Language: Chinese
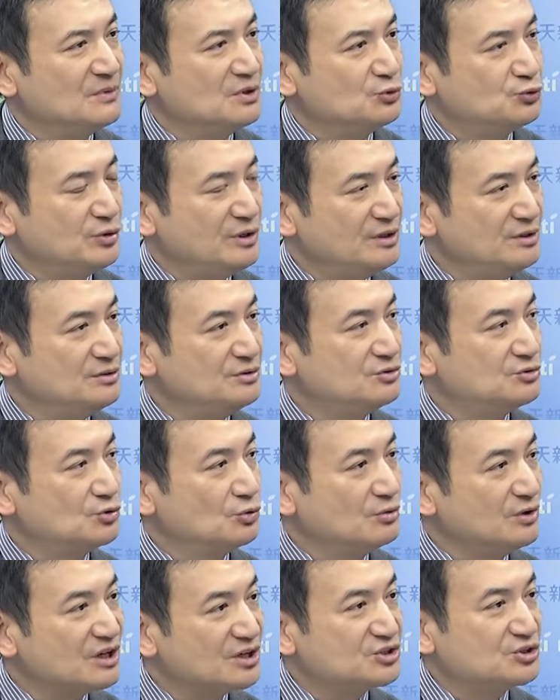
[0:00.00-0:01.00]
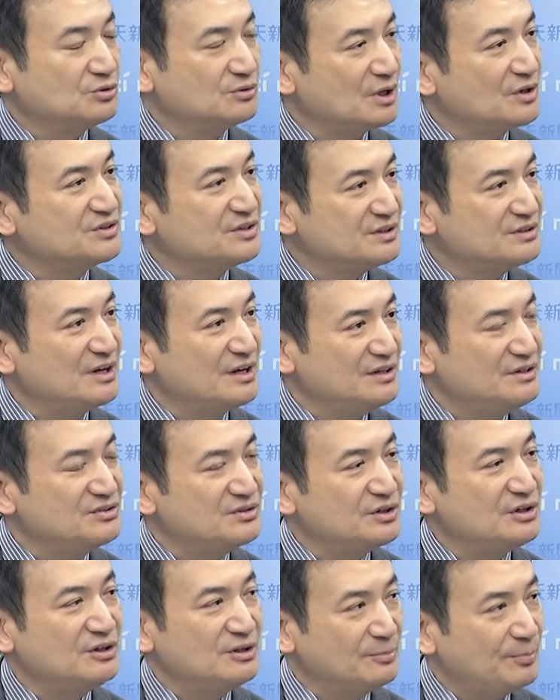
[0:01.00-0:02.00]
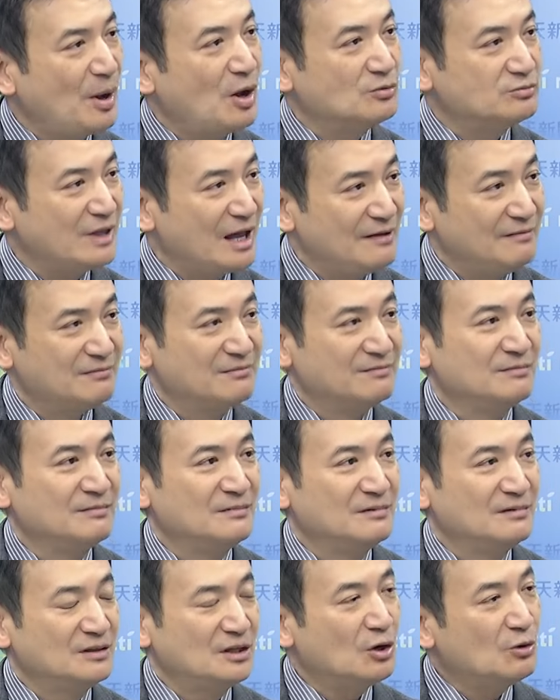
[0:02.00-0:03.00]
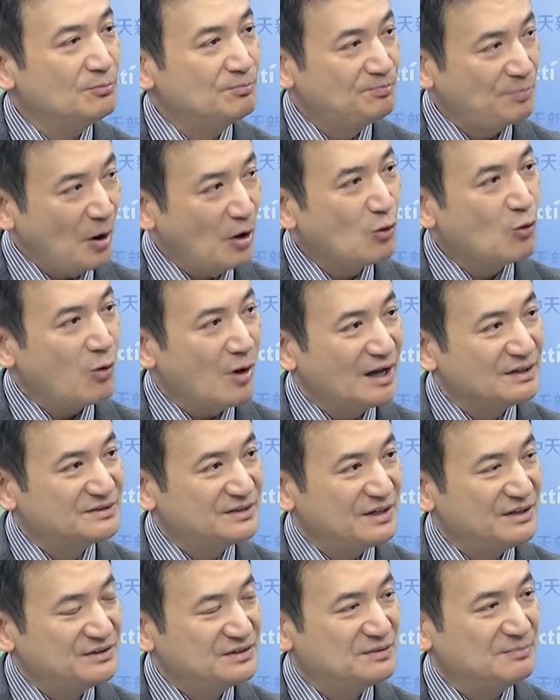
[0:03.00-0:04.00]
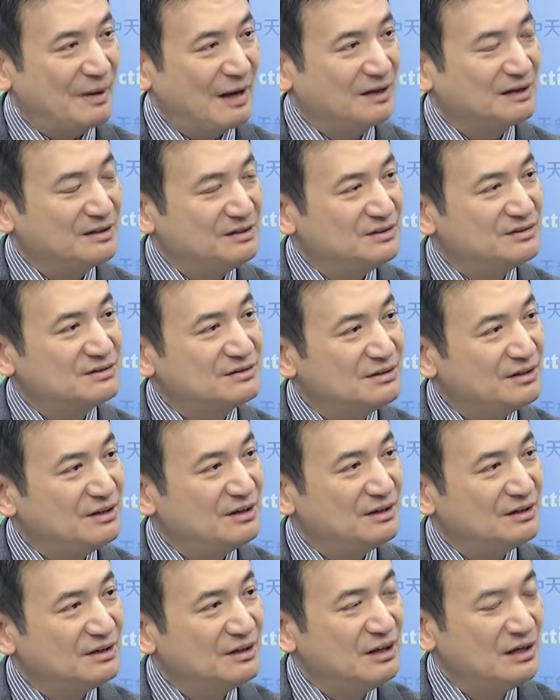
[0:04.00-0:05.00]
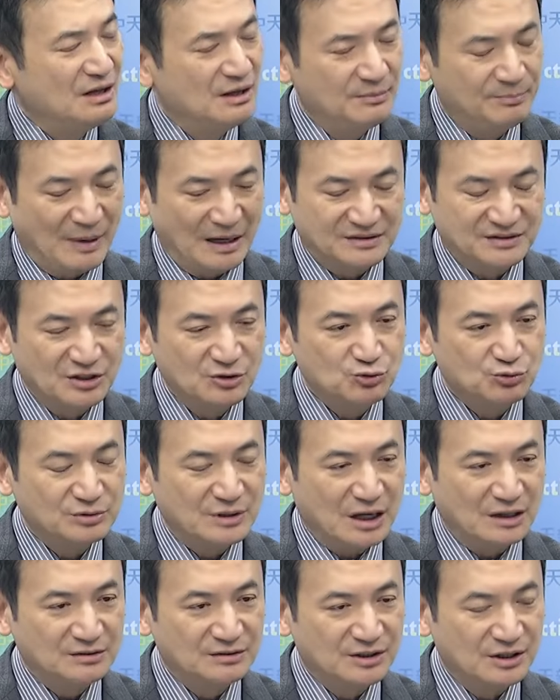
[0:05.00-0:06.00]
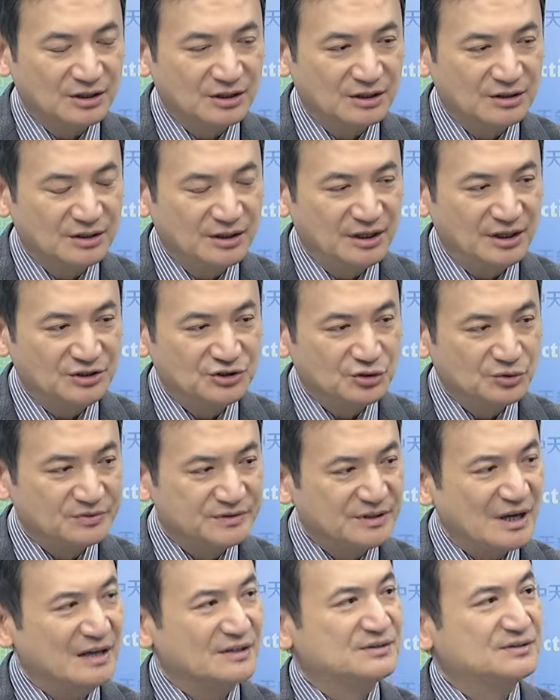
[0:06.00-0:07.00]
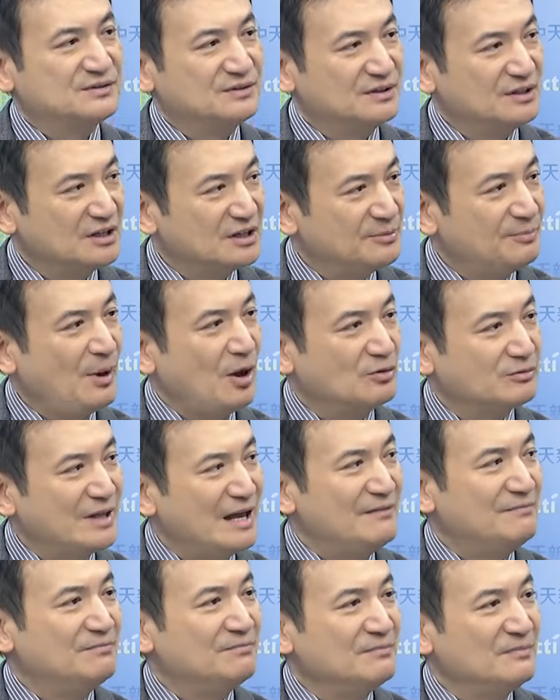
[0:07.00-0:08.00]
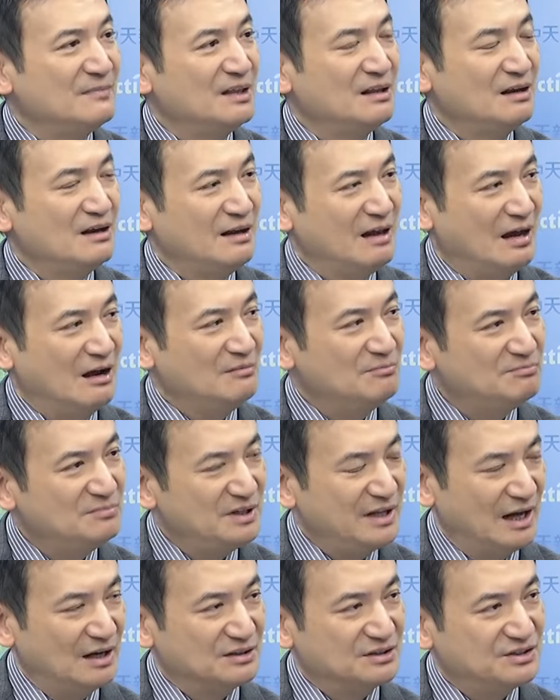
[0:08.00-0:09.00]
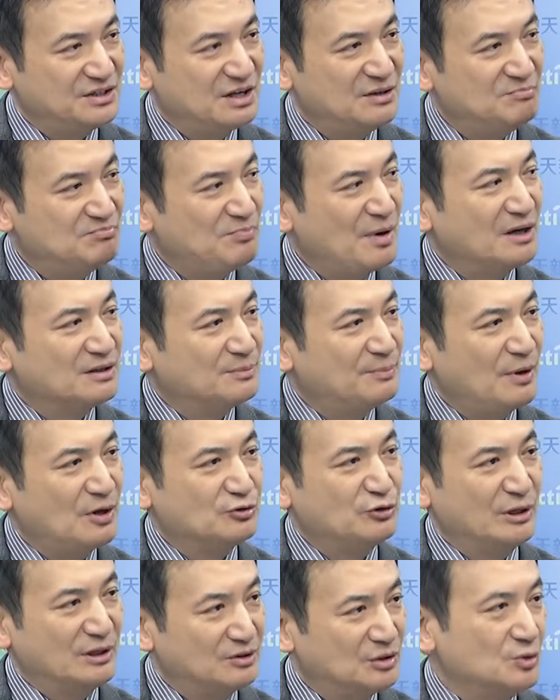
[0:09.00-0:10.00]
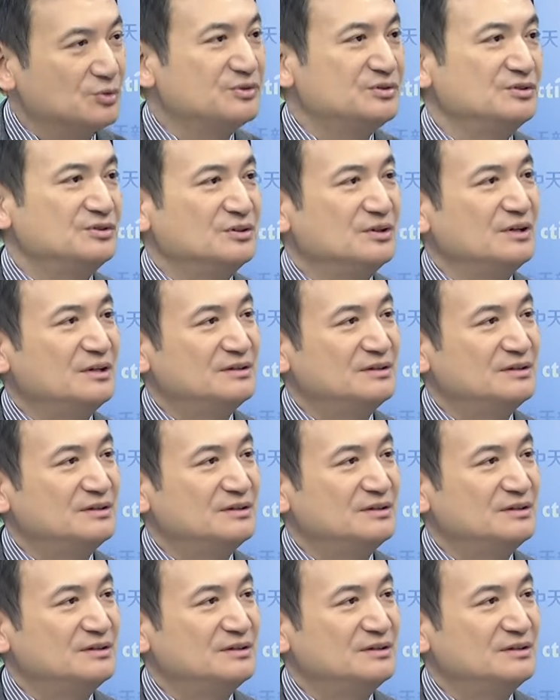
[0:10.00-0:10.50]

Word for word: 所以从那个时候到现在，以色列的炮弹，到包括这一次把那个以色列把真主党的领袖炸死的那些炮弹，是两两千磅的炮弹都是。